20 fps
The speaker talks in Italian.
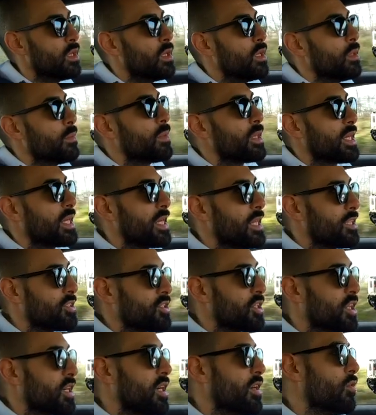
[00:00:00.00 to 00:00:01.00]
perché la
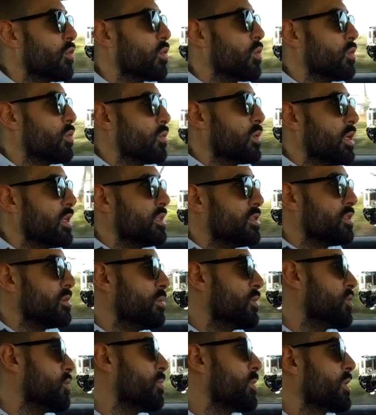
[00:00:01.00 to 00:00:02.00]
cercavo con un
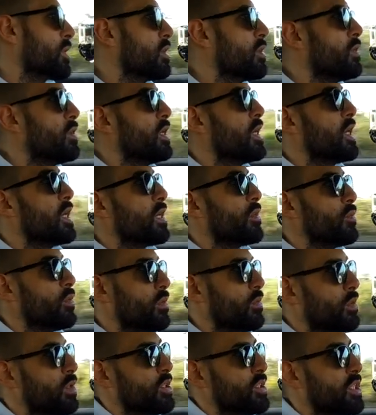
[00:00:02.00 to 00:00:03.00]
allestimento particolare,
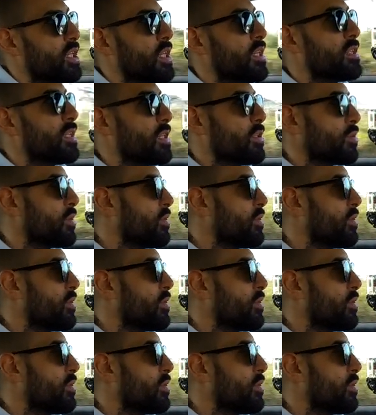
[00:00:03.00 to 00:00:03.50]
volevo le sceline dentro